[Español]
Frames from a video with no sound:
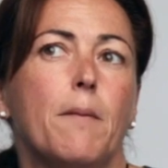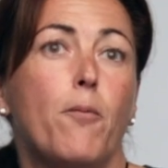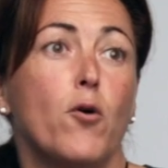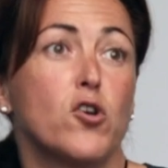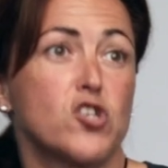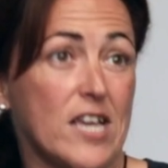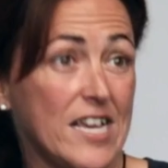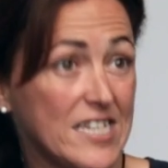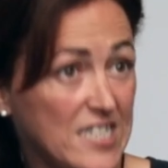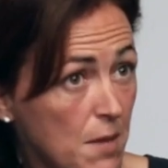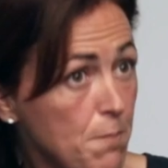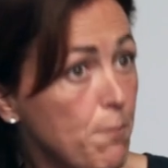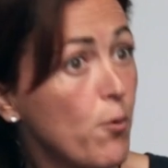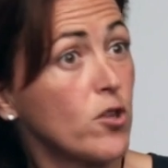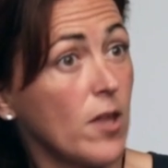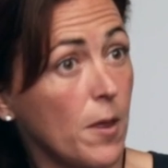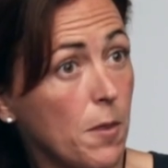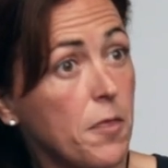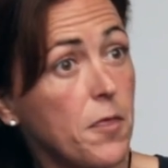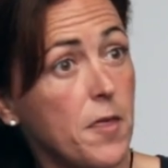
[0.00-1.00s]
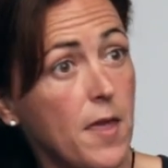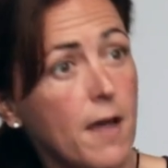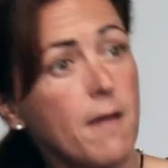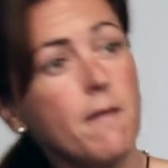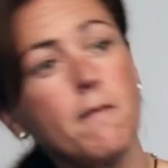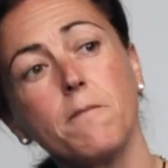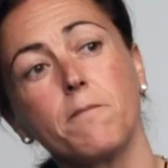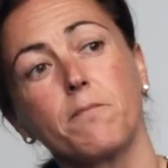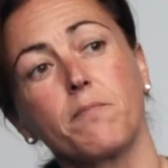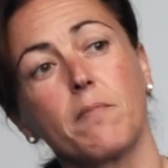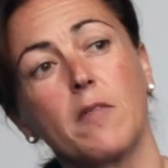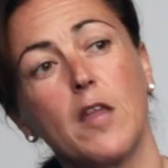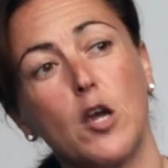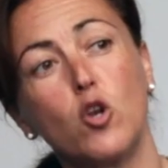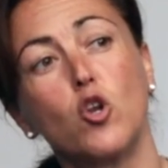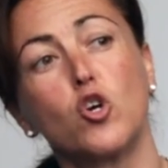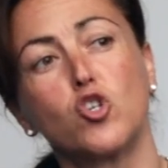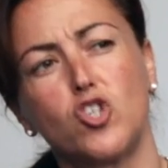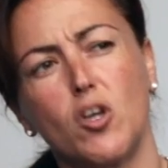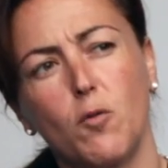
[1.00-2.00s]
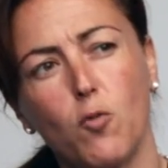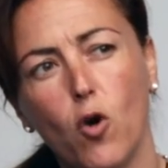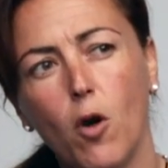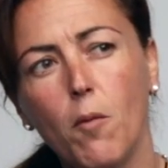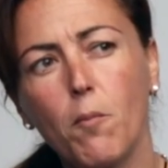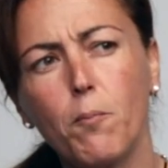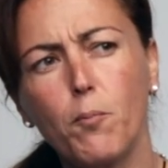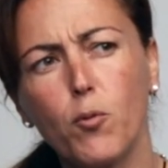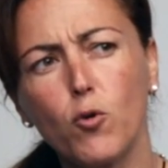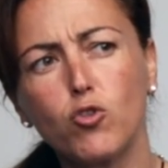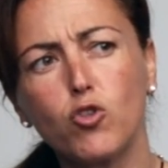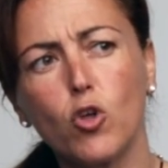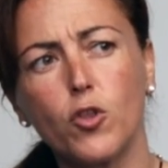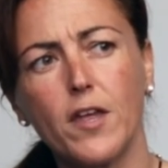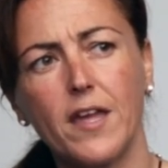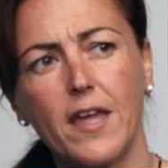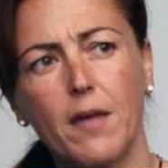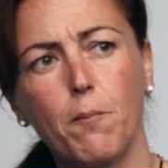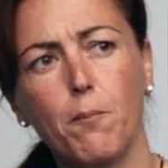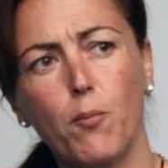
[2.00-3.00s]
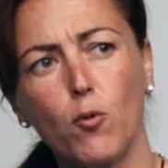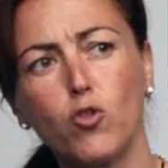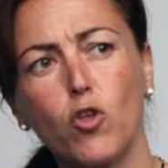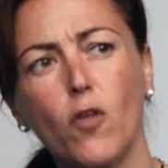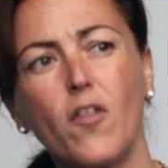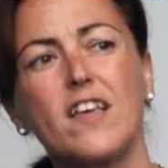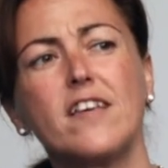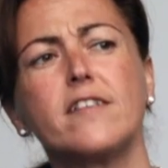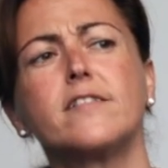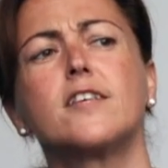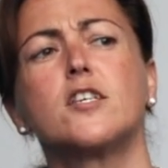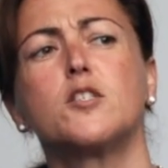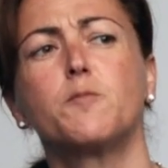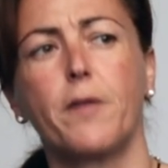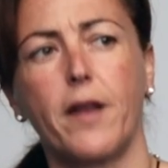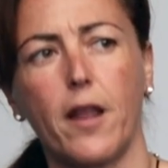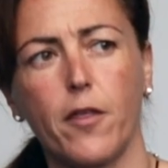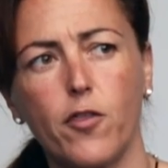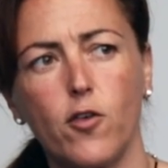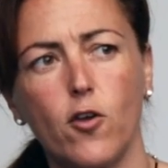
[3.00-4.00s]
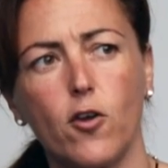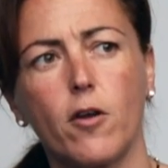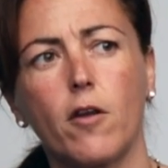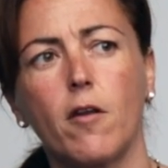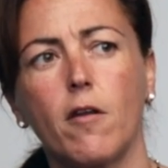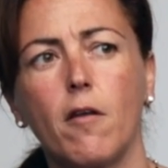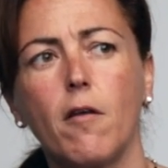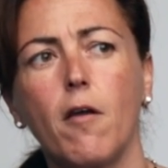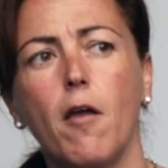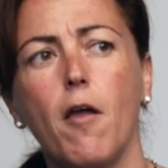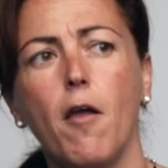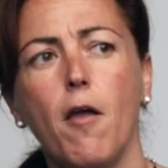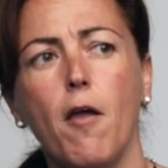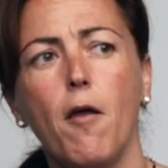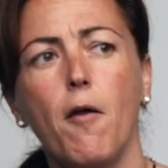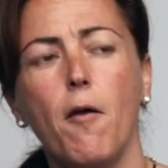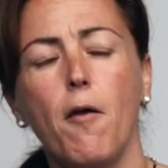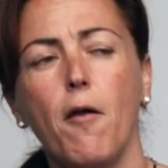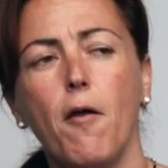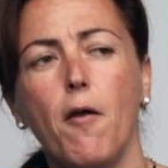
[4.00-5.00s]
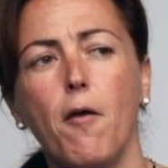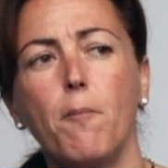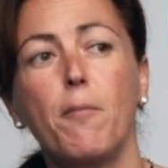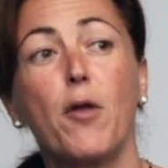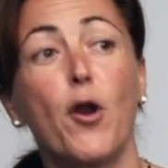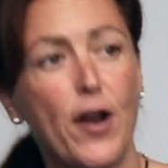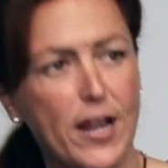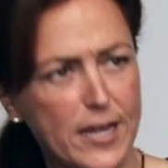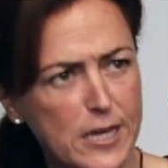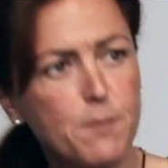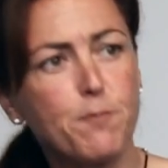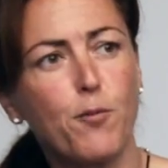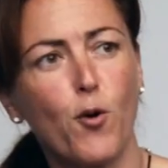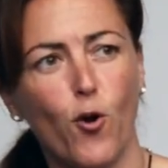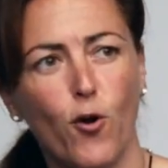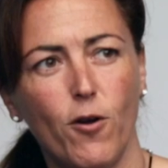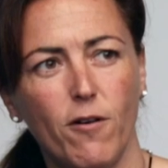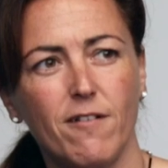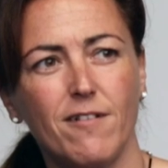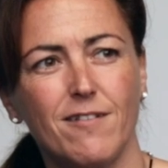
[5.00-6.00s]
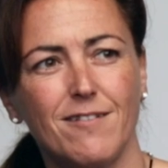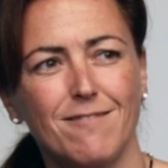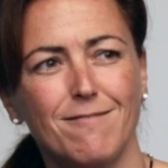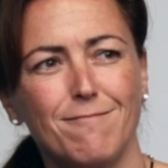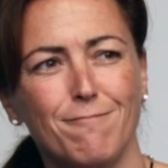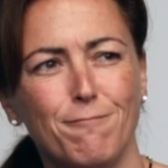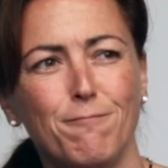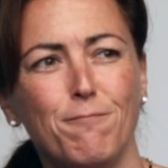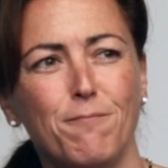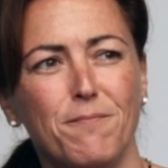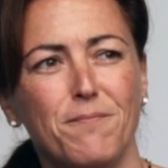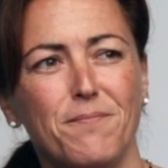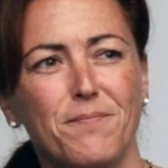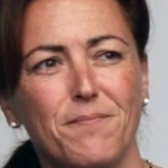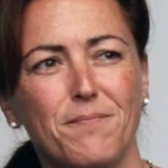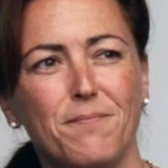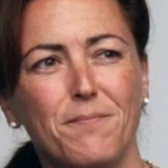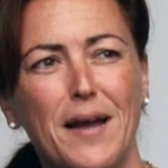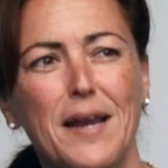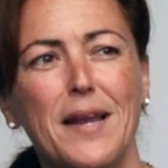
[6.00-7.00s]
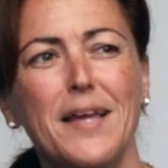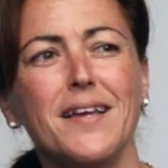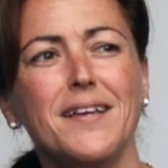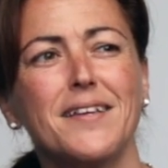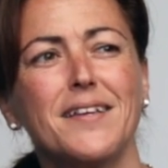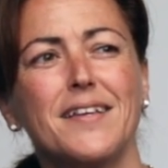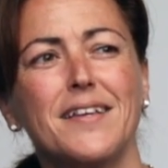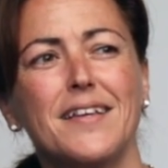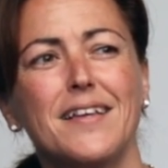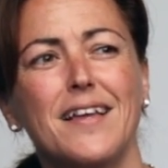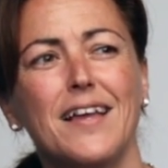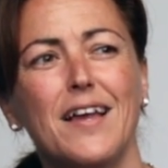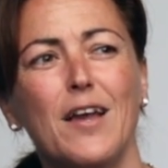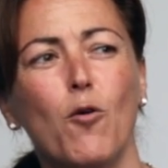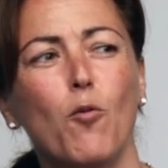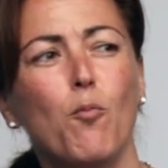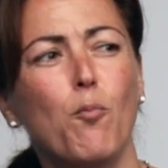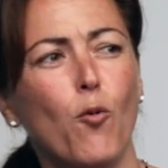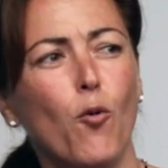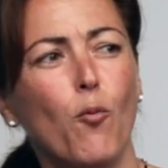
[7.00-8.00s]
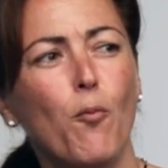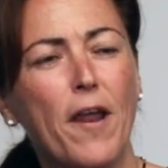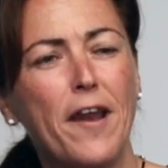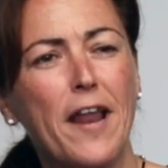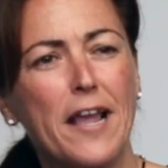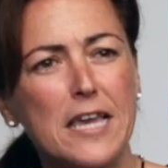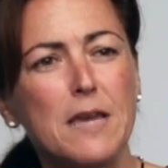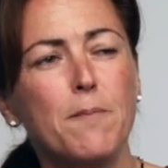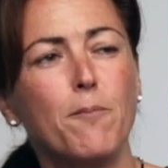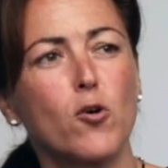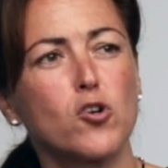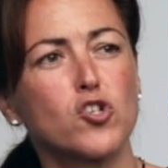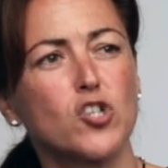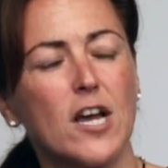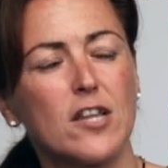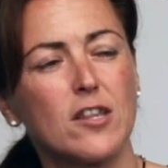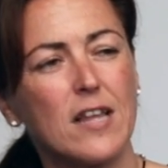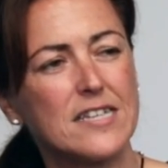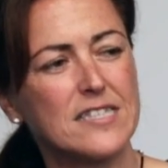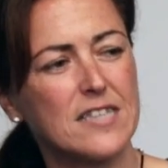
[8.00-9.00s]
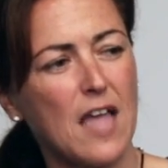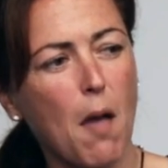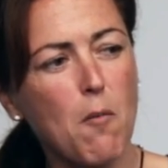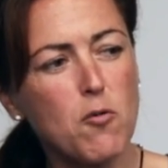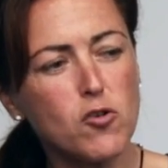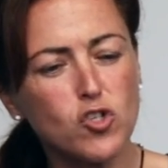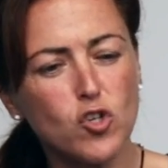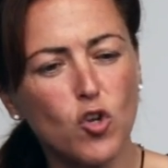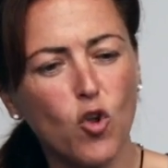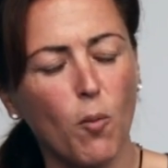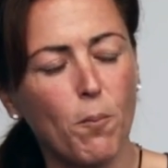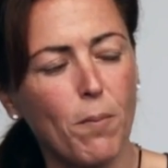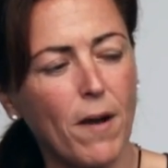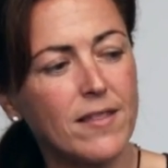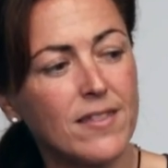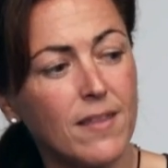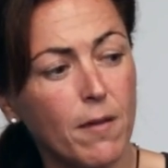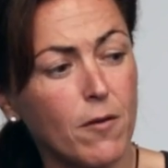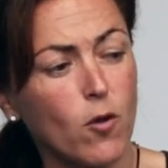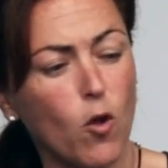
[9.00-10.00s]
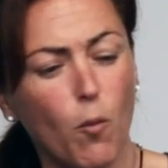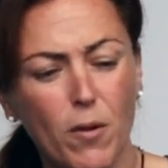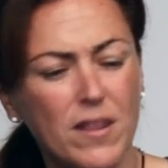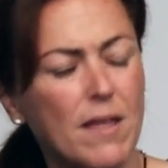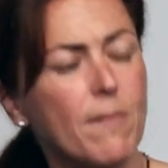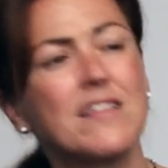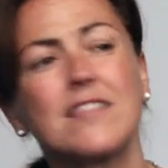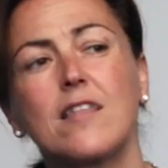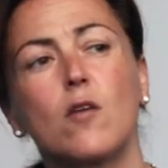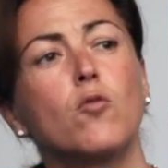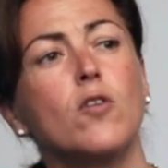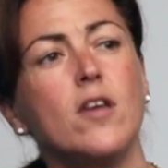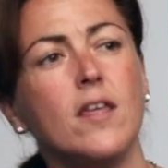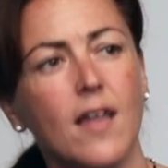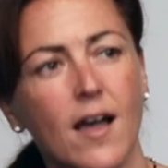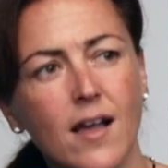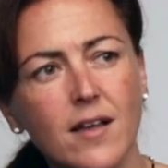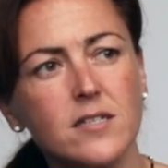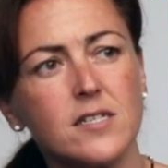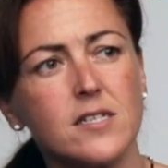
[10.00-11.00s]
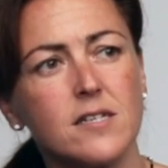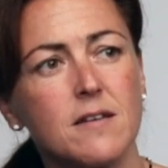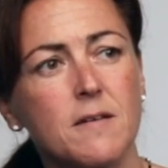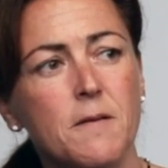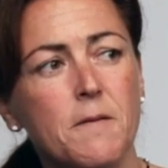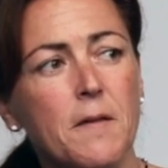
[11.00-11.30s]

Pues esa impotencia nos llevó a un punto de, punto de desesperación, pero en equipo, ¿vale? en equipo, o sea, estábamos completamente unidas